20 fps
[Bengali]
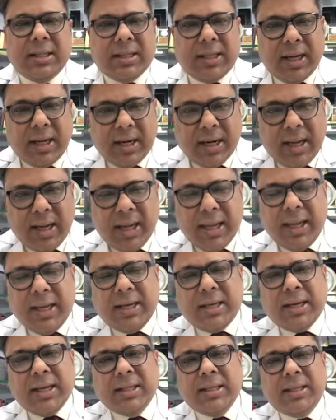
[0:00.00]
তারা
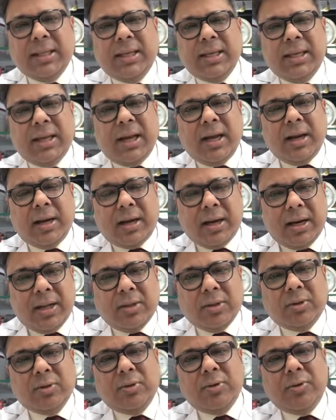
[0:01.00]
এটাতে
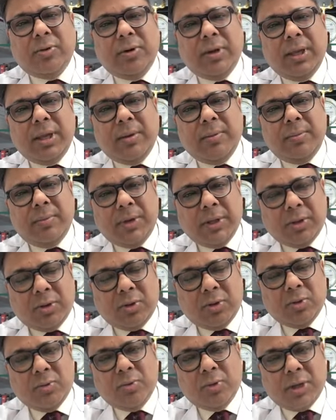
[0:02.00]
আক্রান্ত হয়ে
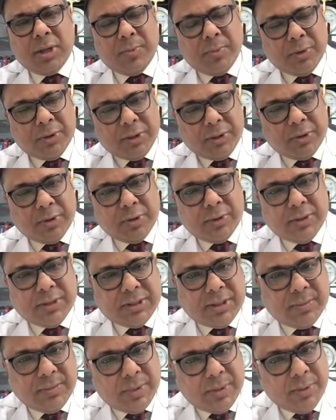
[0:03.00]
মৃত্যু মুখে পতিত
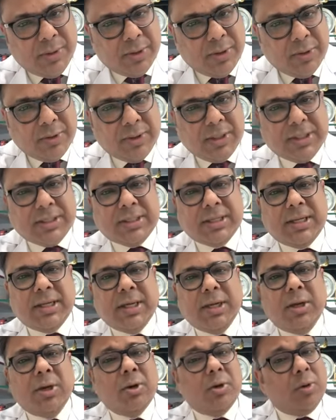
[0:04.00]
হচ্ছেন বিভিন্ন দেশে
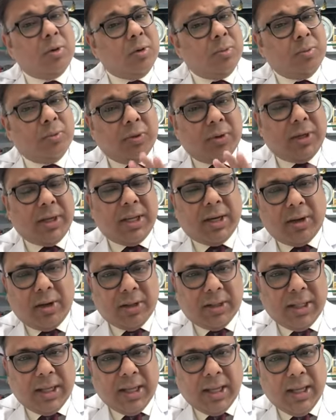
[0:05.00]
খুব দুঃখের
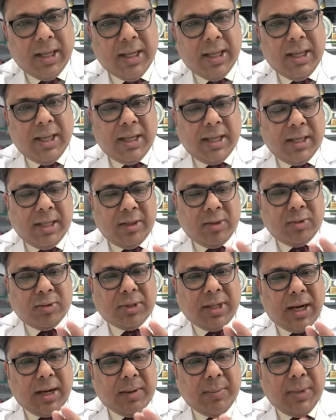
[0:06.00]
কথা কিন্তু
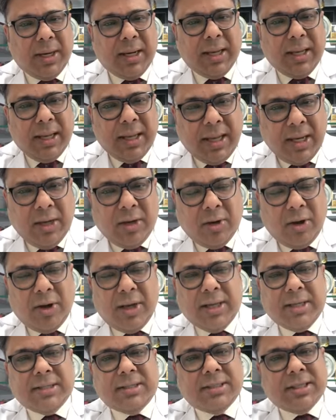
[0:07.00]
তার মানে এই
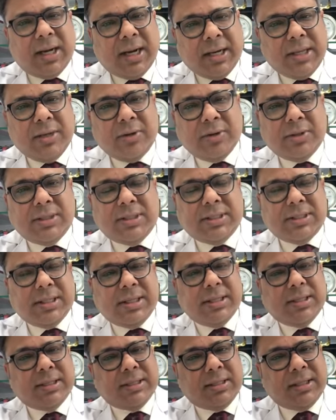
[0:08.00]
নয় যারই হচ্ছে
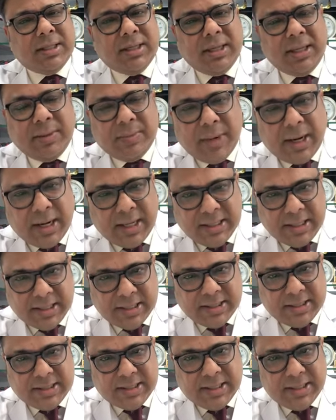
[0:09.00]
তিনি মারা
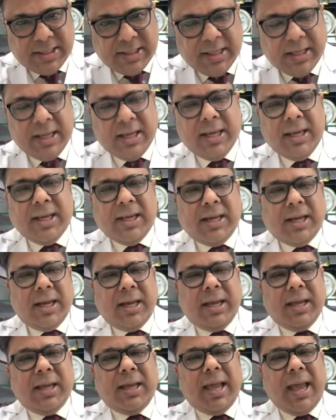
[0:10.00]
যাচ্ছেন
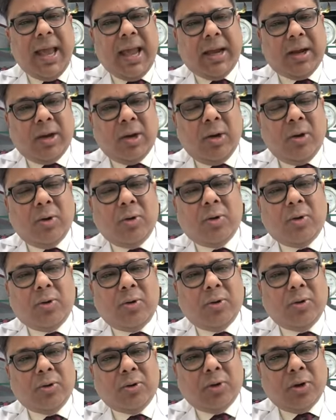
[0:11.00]
এক লক্ষ
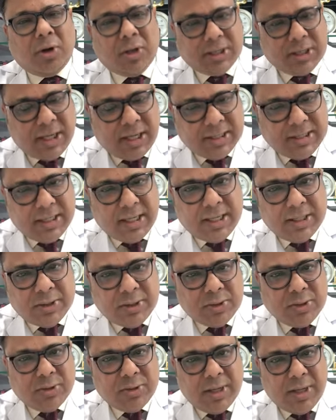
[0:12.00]
দশ হাজার
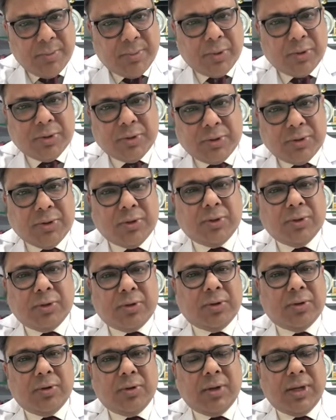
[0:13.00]
জন এই পর্যন্ত
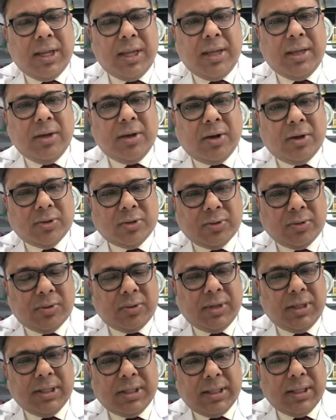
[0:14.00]
এই
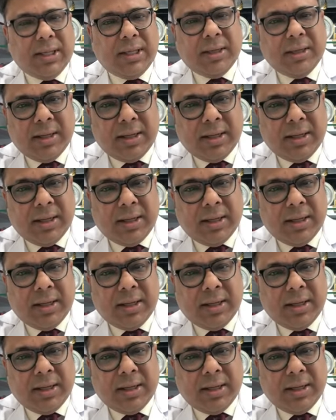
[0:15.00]
অসুখটিতে